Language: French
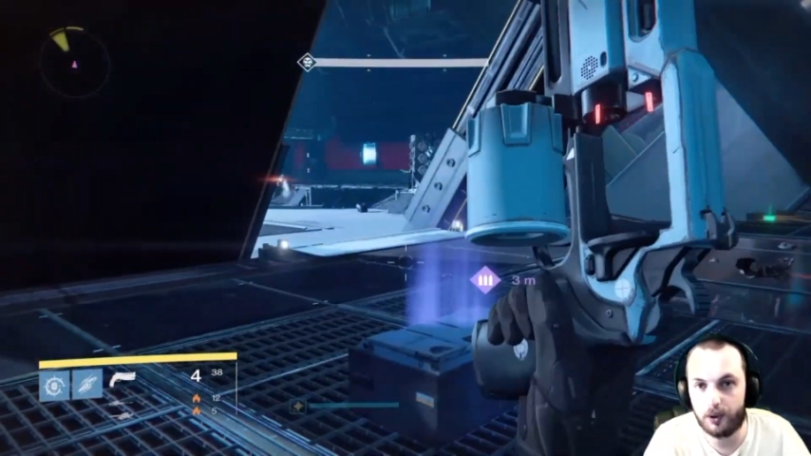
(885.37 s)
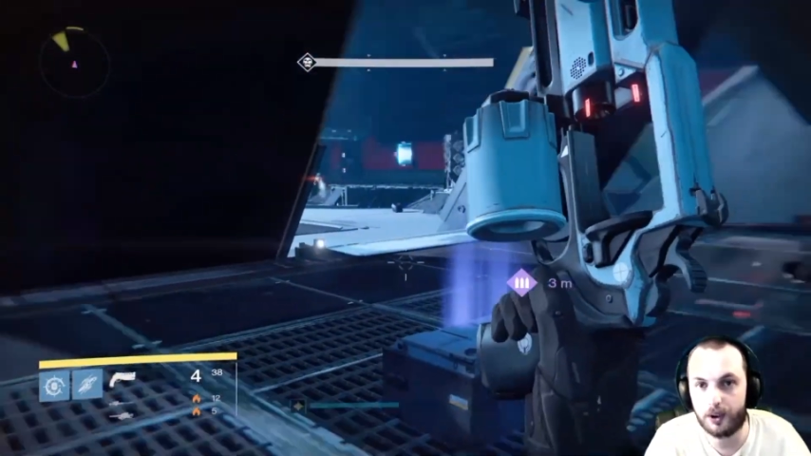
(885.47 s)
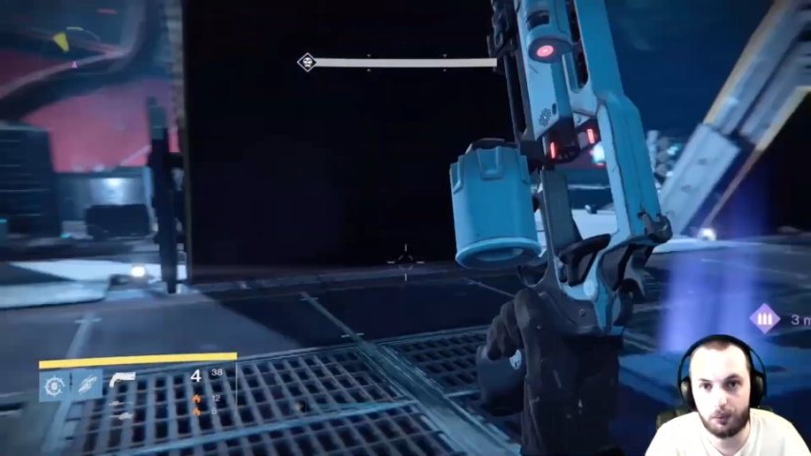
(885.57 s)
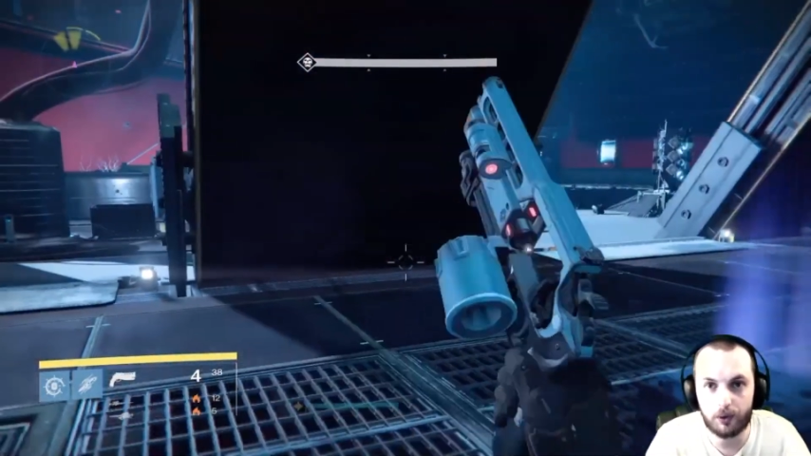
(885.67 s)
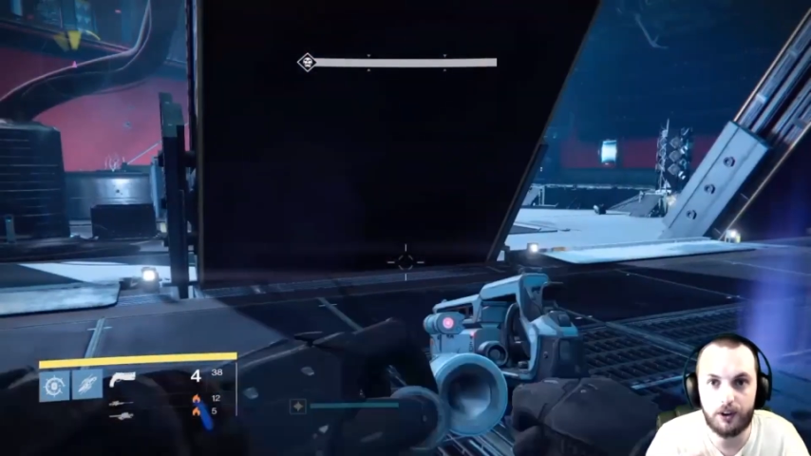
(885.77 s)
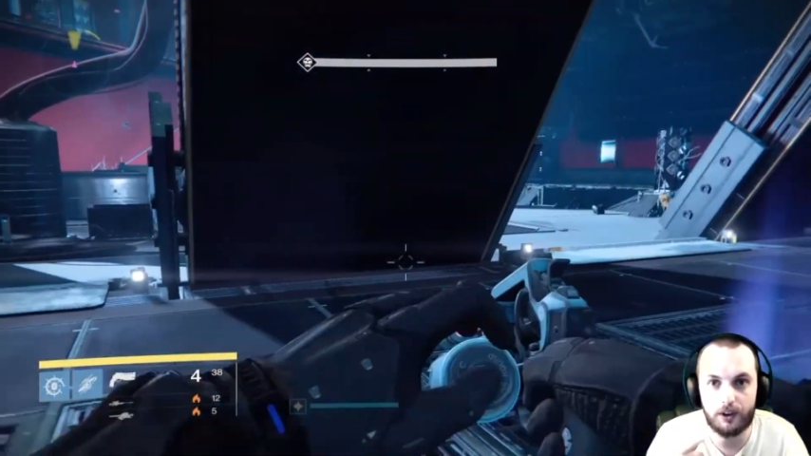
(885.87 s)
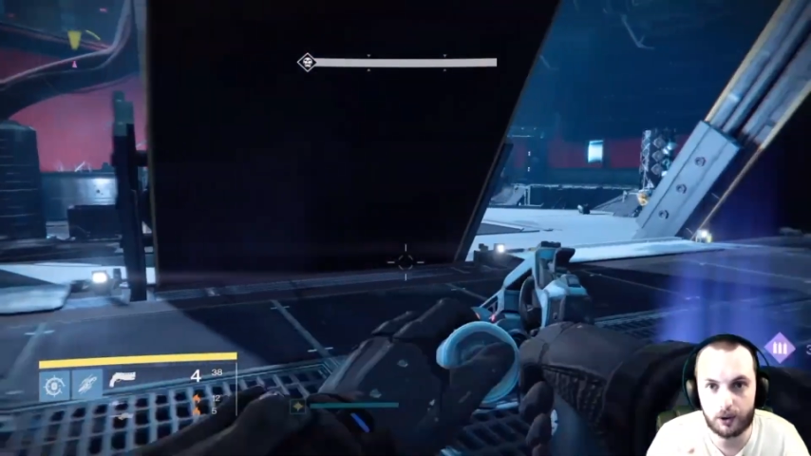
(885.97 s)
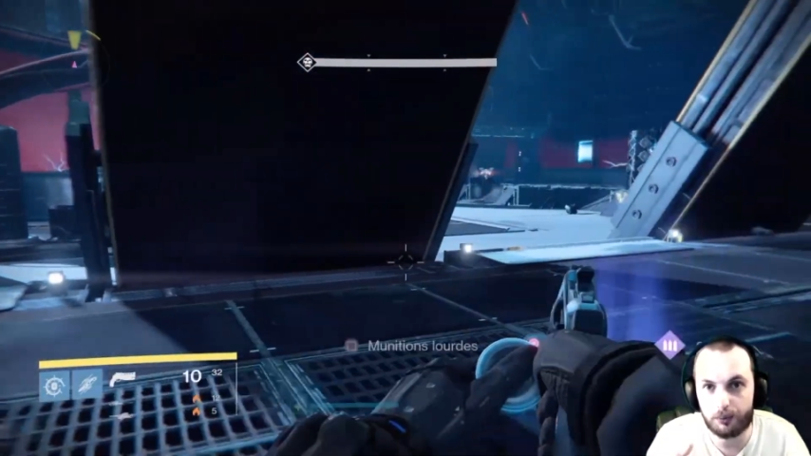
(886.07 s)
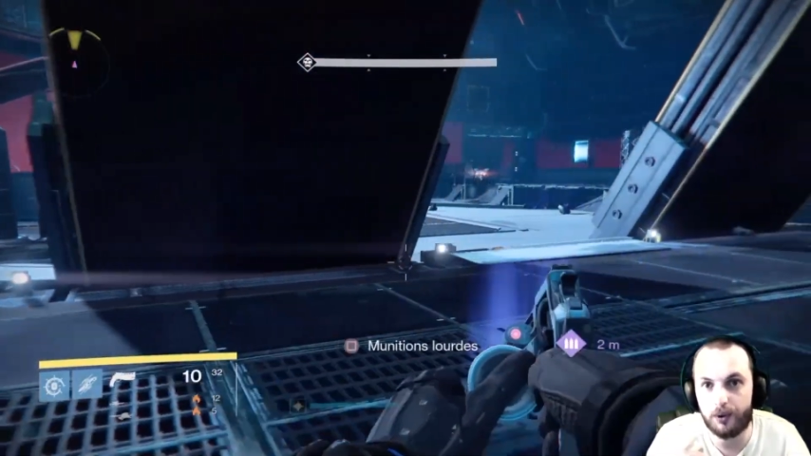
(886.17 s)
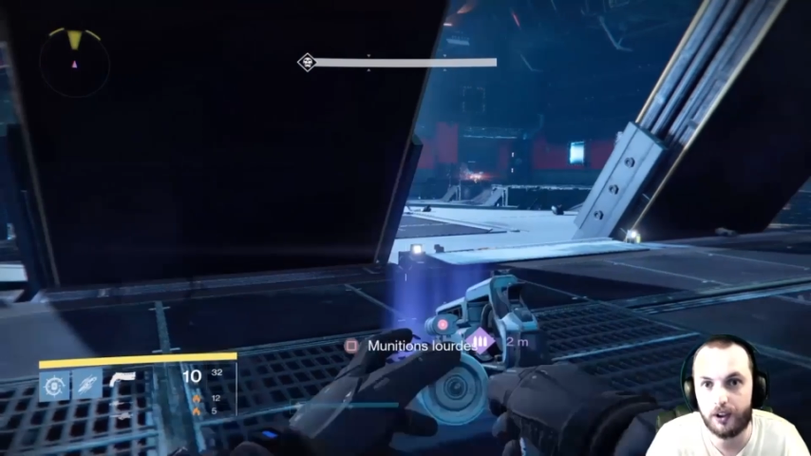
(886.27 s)
minutes et je vous
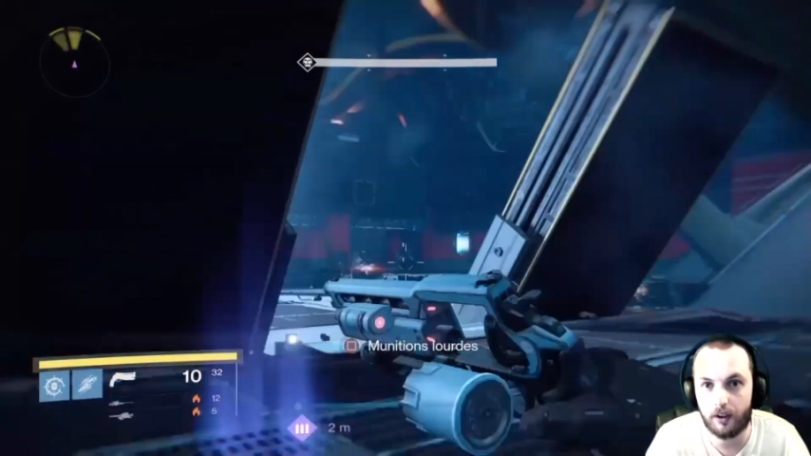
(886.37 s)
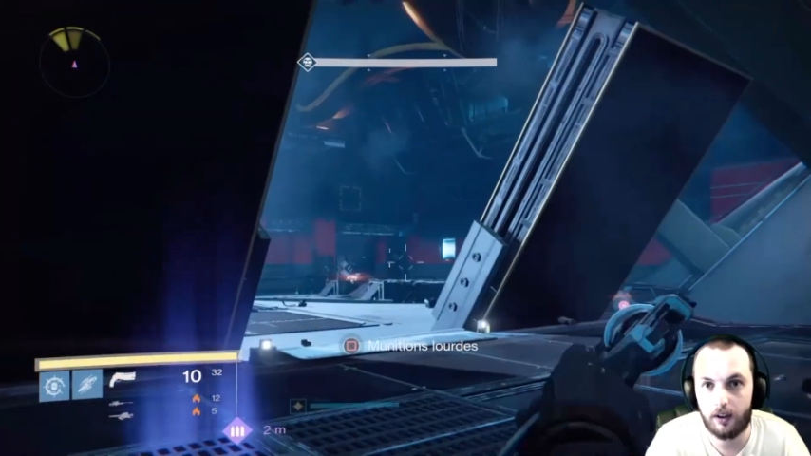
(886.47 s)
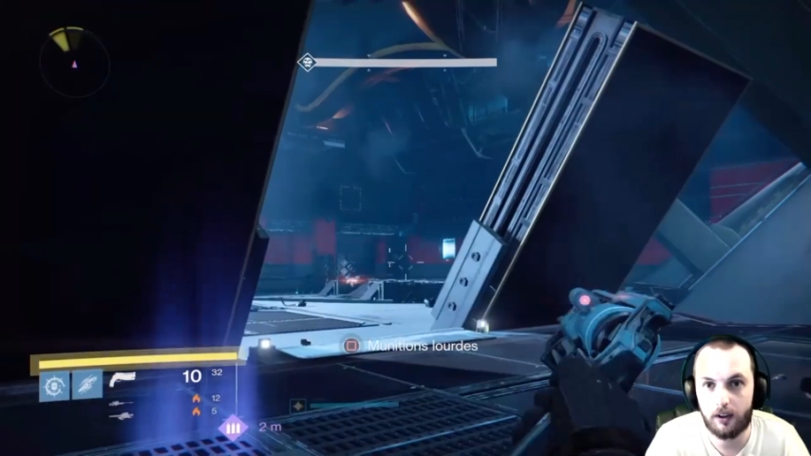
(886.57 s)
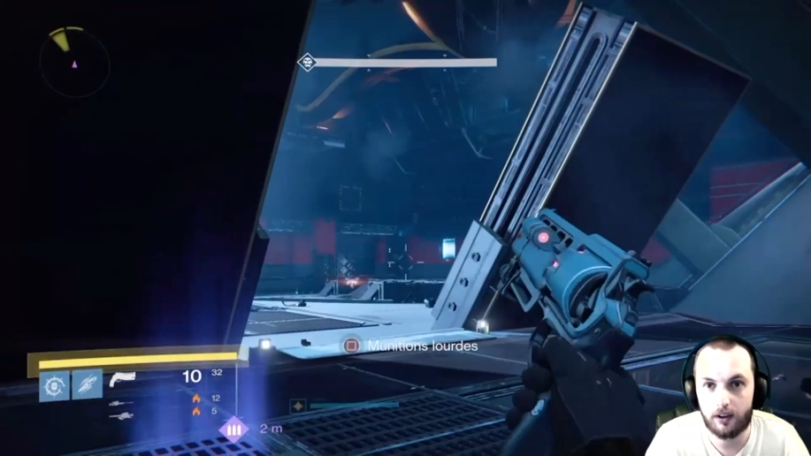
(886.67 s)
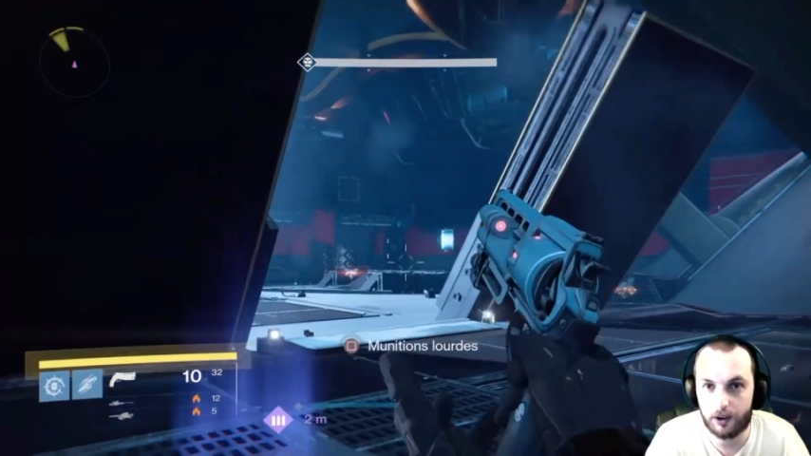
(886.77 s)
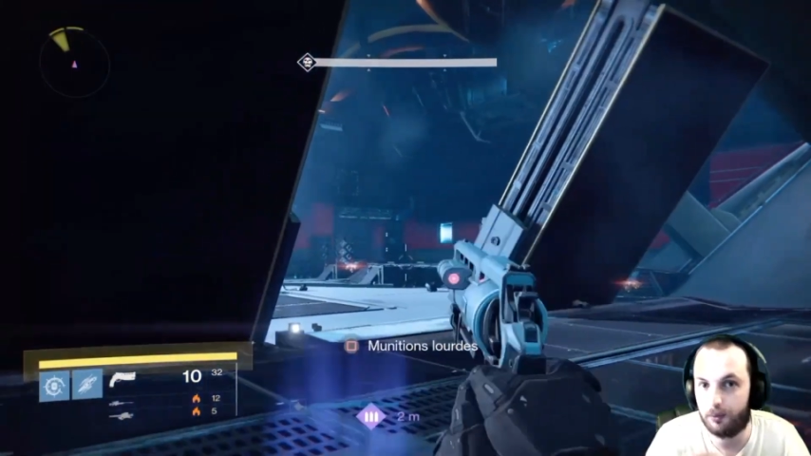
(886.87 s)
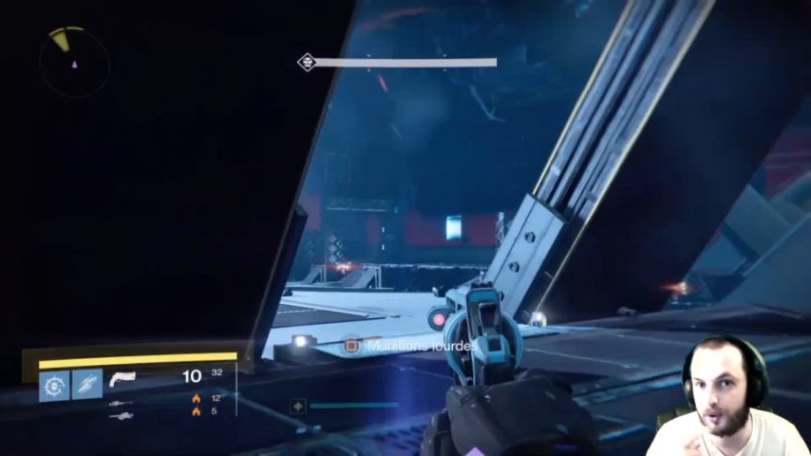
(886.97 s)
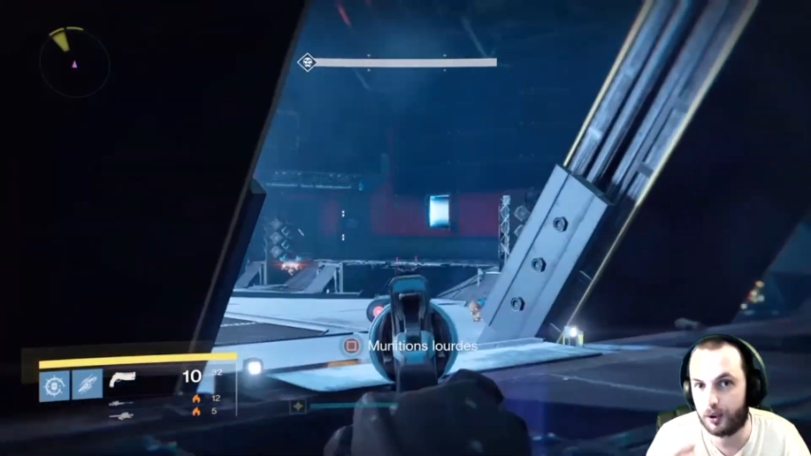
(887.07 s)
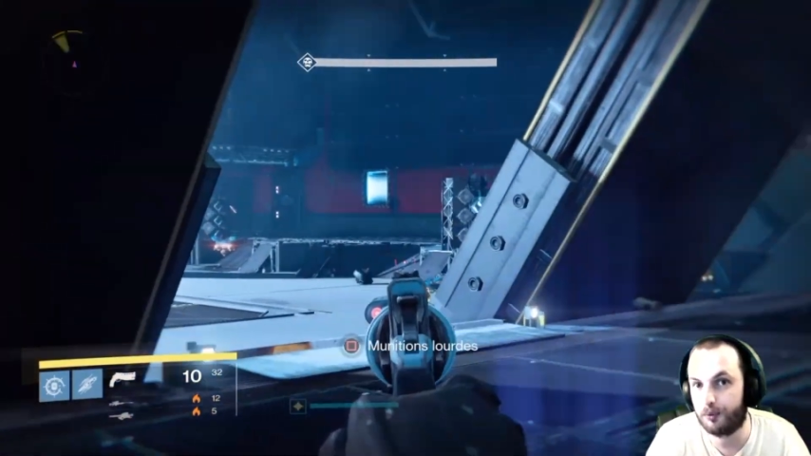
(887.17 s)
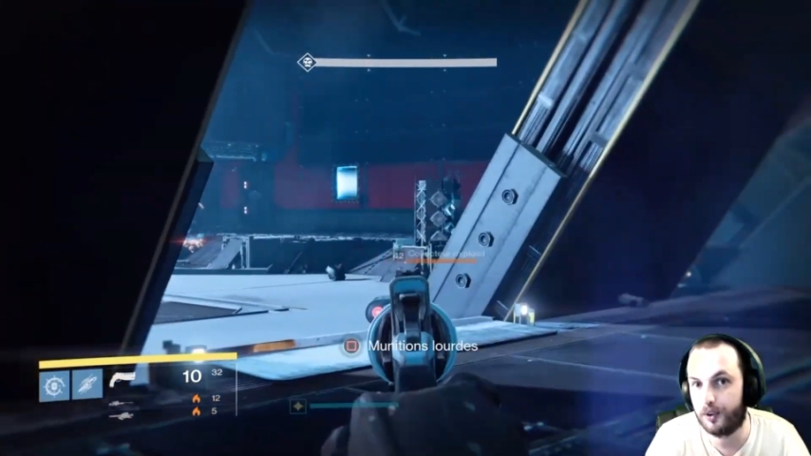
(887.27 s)
redis ce que je veux dire
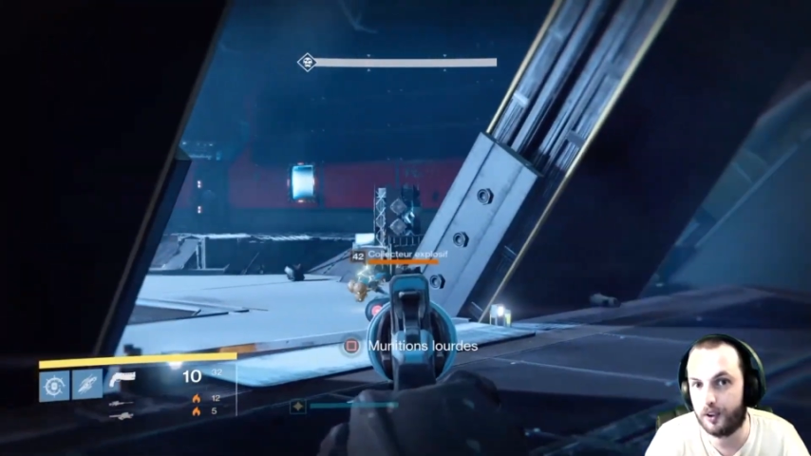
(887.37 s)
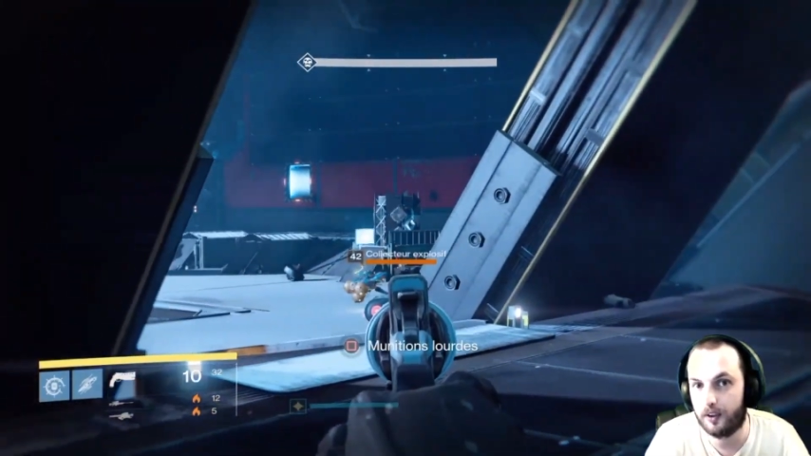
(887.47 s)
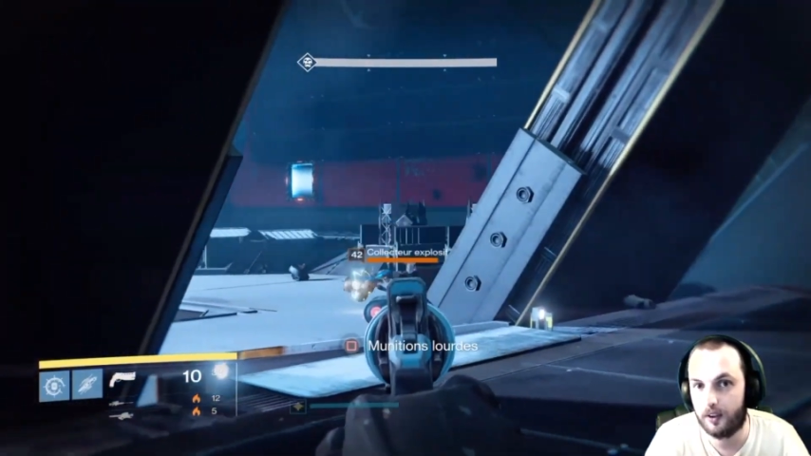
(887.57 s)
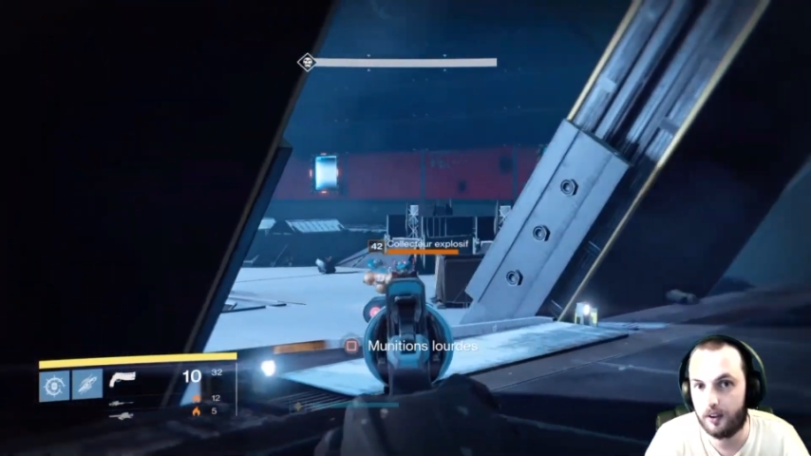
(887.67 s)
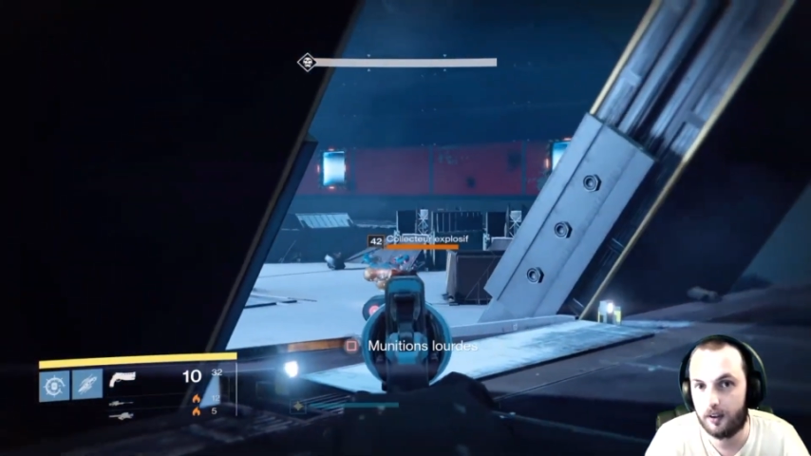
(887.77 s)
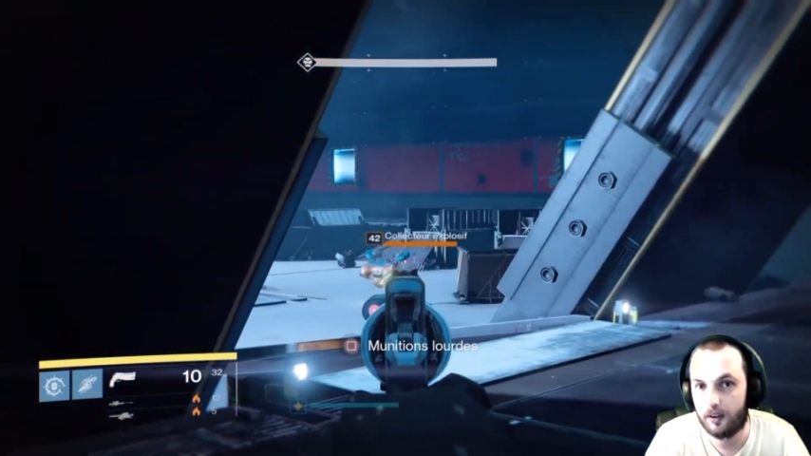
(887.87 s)
tu vois ce que je veux dire.